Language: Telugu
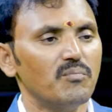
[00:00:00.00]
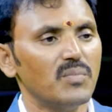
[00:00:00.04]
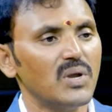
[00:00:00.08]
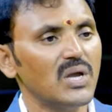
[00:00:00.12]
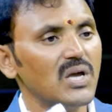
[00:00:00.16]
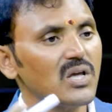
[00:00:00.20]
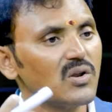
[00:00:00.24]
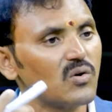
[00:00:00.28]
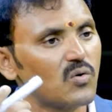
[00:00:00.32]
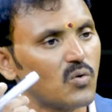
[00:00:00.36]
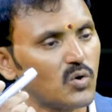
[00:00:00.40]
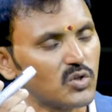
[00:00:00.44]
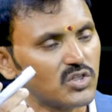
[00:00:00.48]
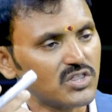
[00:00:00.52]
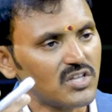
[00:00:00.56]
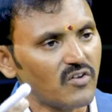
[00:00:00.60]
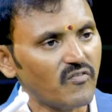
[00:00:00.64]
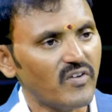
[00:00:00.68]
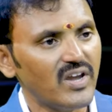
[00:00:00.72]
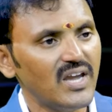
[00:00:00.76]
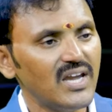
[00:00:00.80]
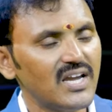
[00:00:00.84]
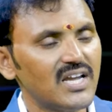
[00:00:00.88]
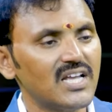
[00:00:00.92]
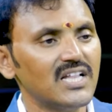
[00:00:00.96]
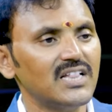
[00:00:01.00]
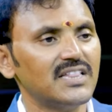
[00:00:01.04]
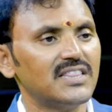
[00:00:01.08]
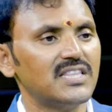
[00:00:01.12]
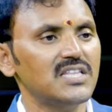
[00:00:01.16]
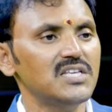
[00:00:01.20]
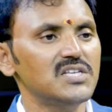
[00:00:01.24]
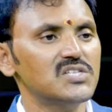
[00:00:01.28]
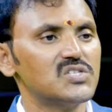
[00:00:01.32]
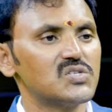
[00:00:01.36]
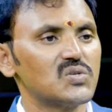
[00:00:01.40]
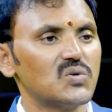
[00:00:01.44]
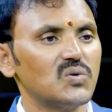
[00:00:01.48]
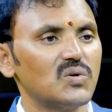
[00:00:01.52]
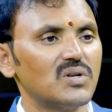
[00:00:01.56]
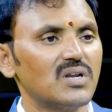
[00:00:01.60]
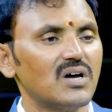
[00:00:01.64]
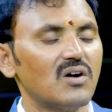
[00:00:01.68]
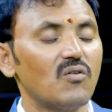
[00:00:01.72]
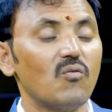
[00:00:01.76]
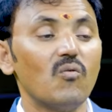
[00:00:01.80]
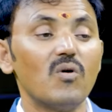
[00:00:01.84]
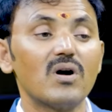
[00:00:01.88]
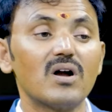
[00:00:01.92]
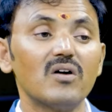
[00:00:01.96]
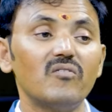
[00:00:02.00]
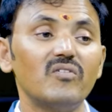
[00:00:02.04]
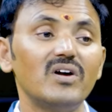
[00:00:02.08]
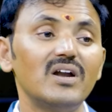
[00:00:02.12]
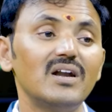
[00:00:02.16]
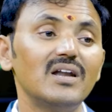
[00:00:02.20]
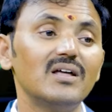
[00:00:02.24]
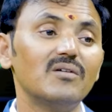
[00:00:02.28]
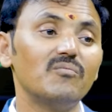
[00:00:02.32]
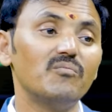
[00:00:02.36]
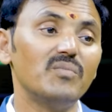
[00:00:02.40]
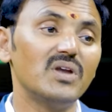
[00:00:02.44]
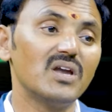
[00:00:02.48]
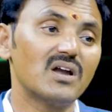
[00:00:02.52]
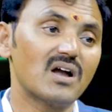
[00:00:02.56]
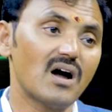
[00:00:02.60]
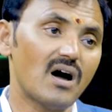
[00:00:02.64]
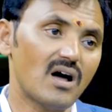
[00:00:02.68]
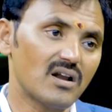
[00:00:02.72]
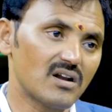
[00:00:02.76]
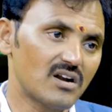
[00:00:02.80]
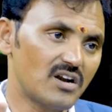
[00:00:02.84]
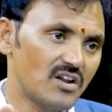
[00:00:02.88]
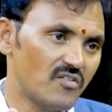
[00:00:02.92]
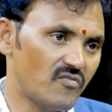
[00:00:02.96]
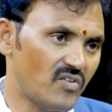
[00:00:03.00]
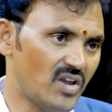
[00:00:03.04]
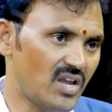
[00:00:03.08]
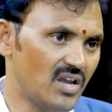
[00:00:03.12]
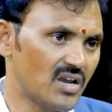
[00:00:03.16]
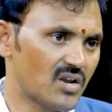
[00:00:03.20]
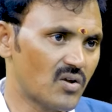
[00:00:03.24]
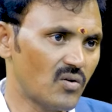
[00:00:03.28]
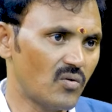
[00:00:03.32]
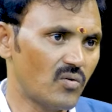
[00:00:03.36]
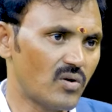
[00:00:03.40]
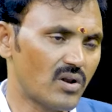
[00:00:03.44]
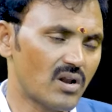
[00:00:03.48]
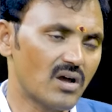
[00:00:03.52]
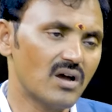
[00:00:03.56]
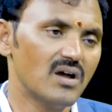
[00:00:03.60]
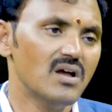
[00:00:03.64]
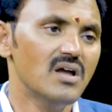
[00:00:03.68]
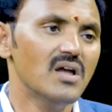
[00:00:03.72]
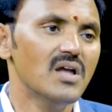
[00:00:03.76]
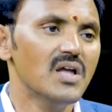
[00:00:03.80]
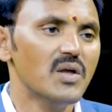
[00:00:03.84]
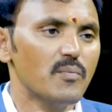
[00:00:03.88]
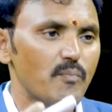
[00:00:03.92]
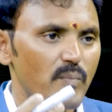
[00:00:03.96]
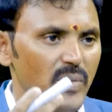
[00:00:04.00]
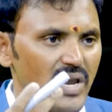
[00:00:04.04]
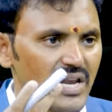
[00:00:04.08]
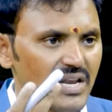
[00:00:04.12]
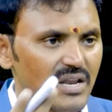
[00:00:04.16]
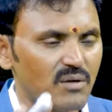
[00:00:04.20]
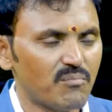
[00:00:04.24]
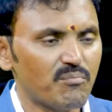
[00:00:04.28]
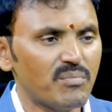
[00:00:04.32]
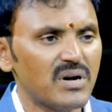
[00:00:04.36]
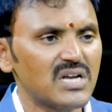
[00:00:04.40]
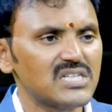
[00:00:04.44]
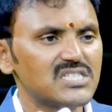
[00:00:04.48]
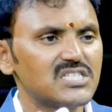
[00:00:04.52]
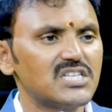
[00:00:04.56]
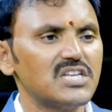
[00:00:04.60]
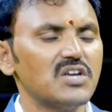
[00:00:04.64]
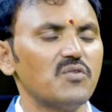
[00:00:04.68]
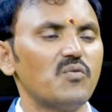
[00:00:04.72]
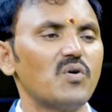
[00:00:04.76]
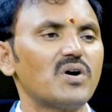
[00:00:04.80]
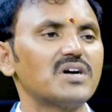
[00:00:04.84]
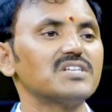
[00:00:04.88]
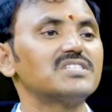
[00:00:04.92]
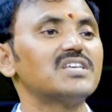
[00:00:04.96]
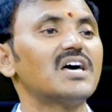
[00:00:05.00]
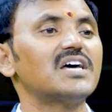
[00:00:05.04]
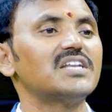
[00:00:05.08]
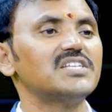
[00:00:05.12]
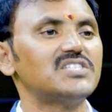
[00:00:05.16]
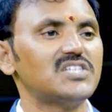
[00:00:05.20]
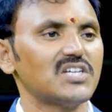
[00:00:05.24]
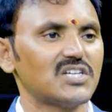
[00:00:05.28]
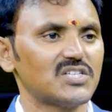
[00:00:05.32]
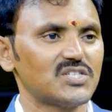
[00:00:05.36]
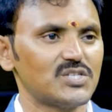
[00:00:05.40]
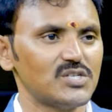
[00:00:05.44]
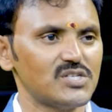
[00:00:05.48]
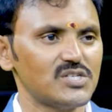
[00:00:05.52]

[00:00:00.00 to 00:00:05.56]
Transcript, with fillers: మీరు కొత్త వెహికల్ తీసుకున్నా ఒకవేళ మీకు ఆల్రెడీ వెహికల్ ఉన్నా మీ నంబర్స్ ని ఒకసారి చెక్